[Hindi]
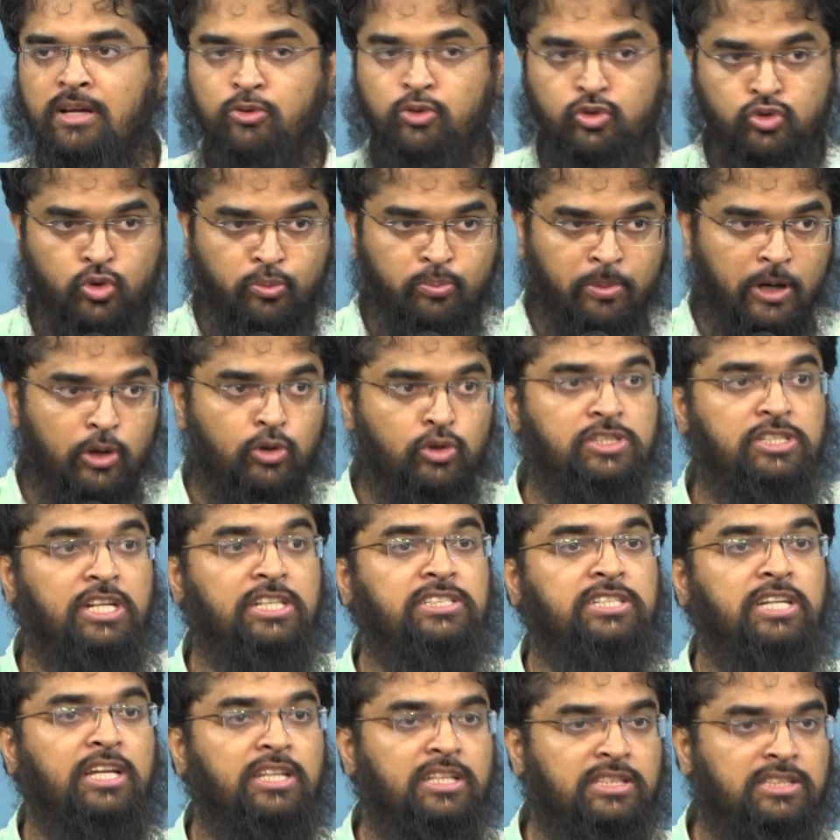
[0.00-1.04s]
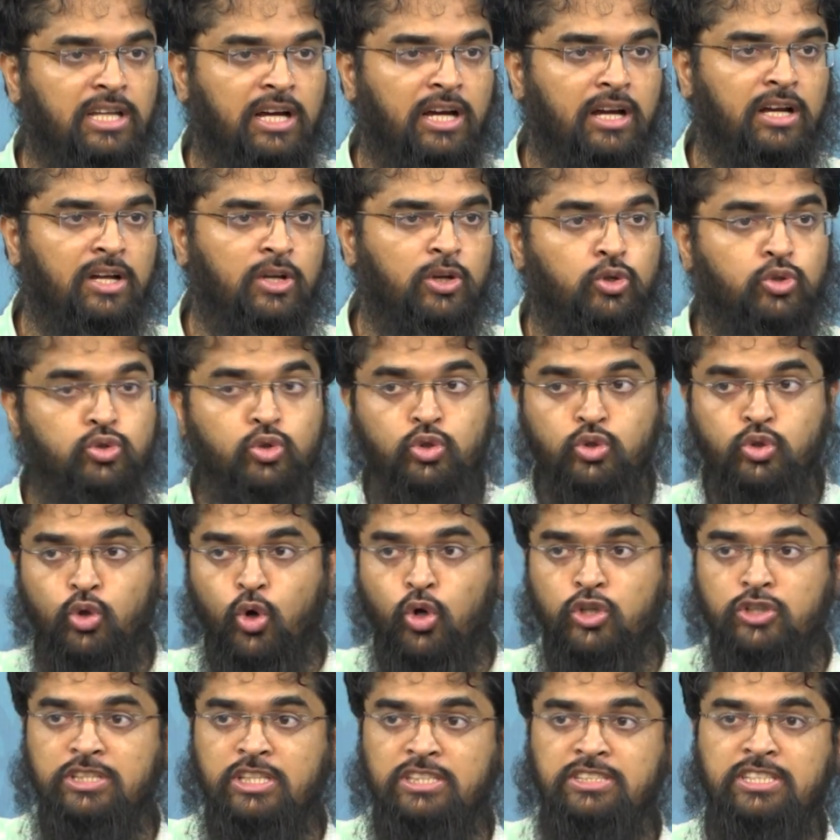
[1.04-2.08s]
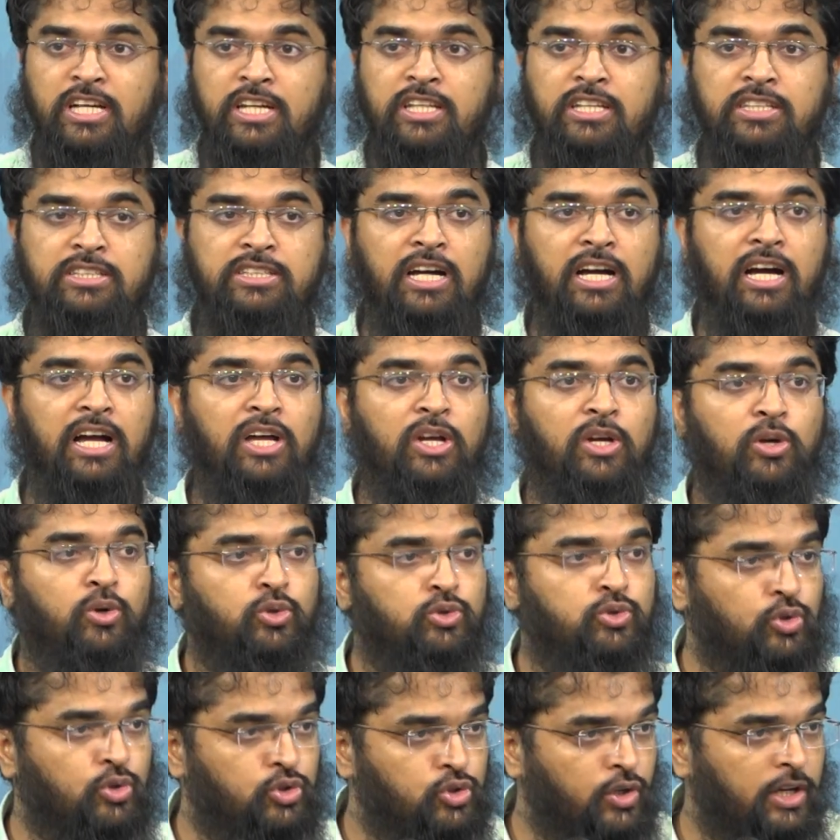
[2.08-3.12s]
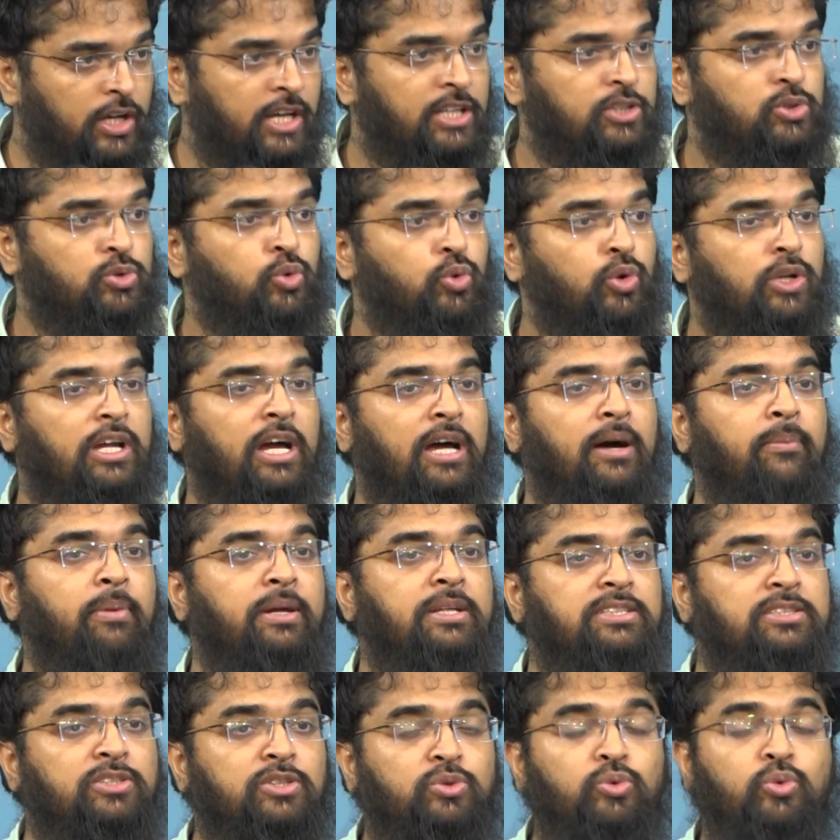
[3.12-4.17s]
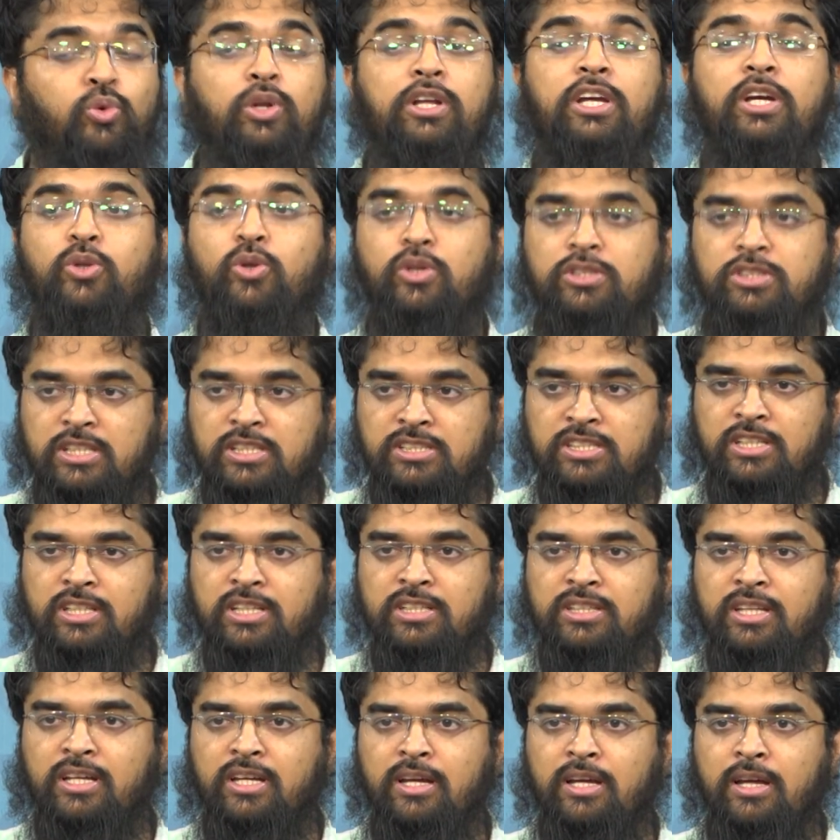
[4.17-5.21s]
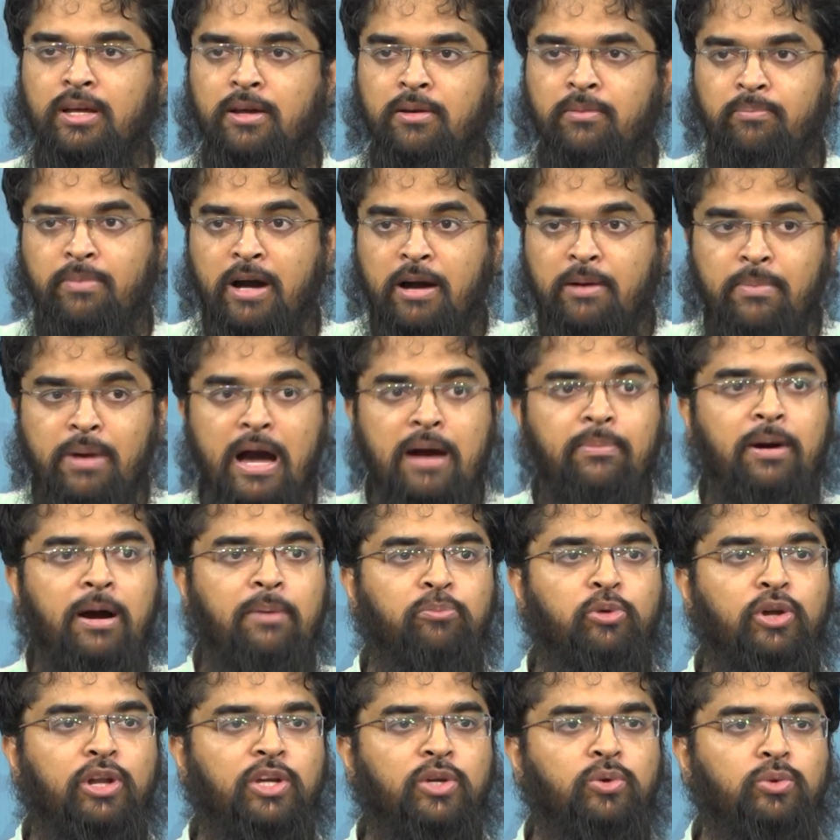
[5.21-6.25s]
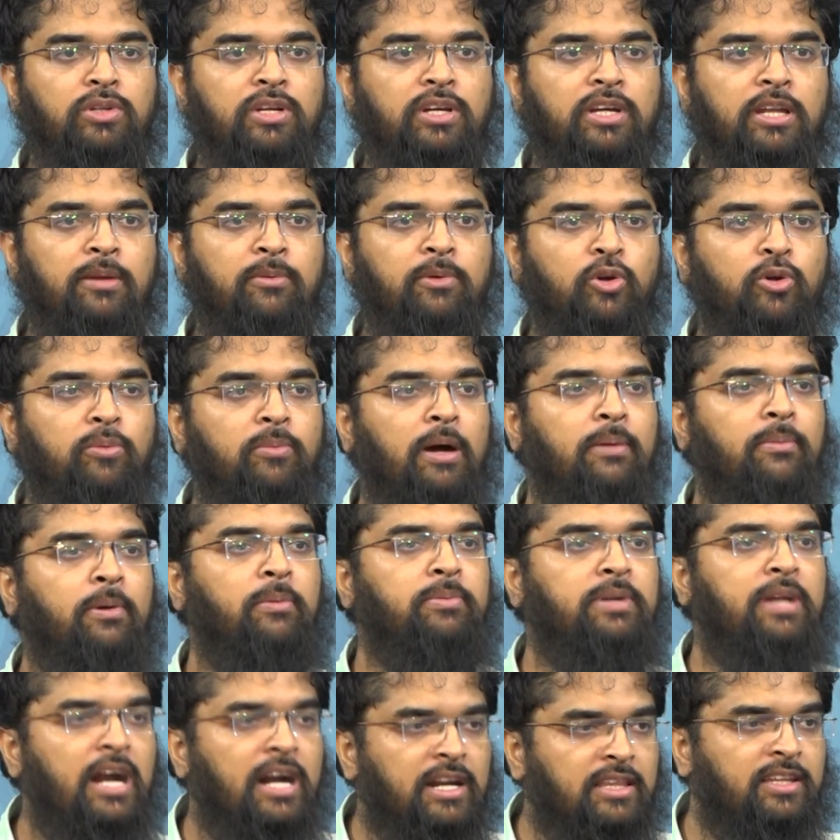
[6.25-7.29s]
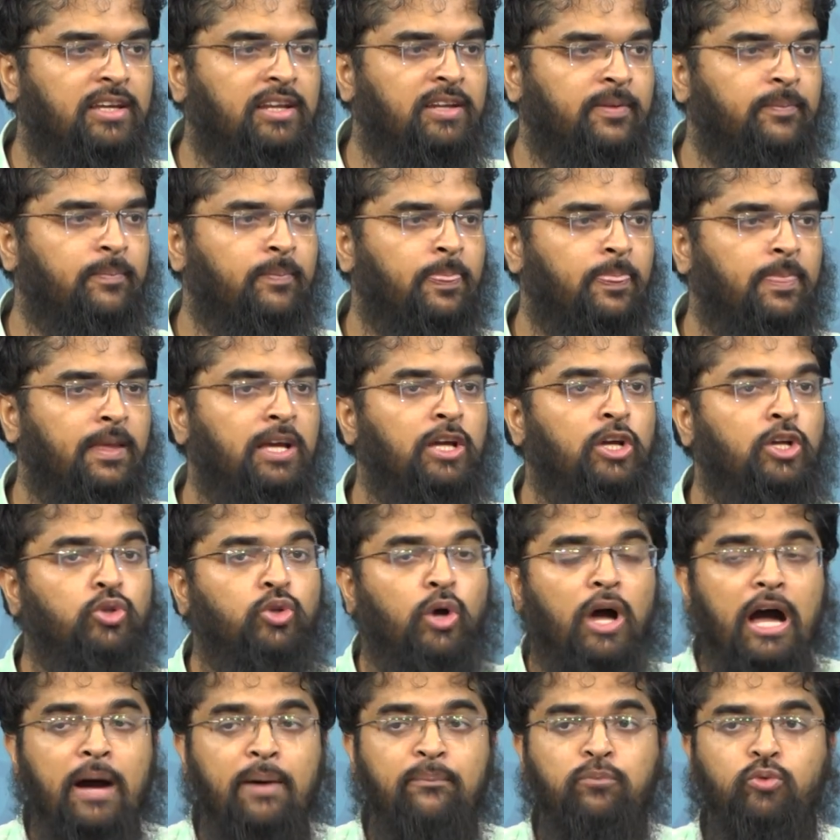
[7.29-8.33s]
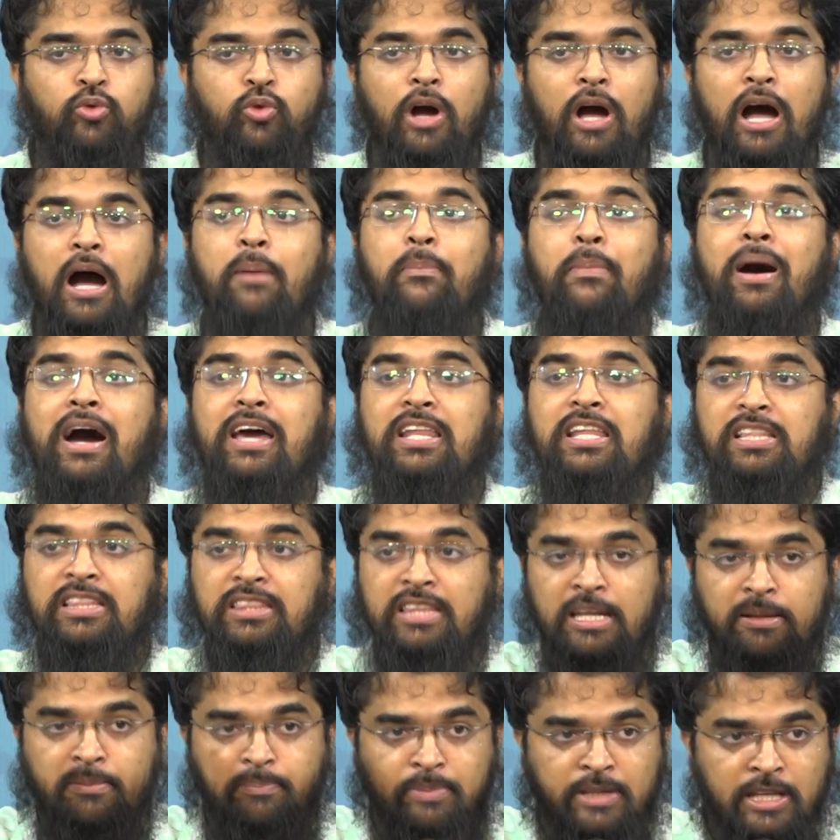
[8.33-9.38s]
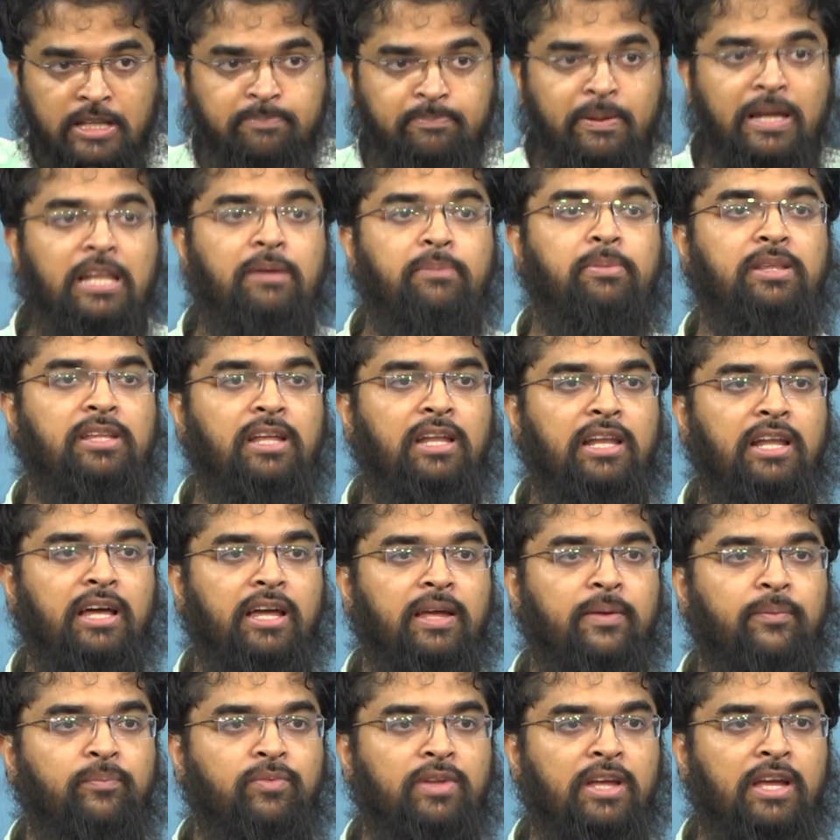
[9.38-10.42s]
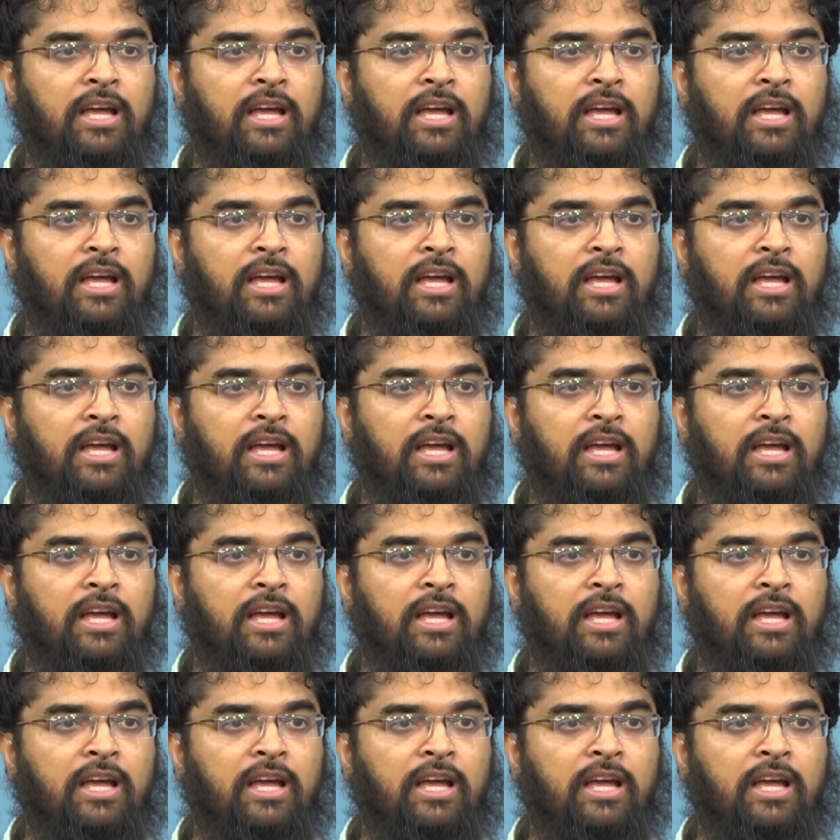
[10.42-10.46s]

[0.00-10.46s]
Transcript: उसको पड़ोसी अच्छा दिखता उसको दोस्त अच्छा दिखता उसको जो है स्कूल का स्कूल के दोस्त अच्छे दिखते माँ माँ बाप बुरे क्यों नहीं करें क्योंकि माँ बाप डांट दे रहे हैं तो हमको हमारी तरबियत पहले बदलना है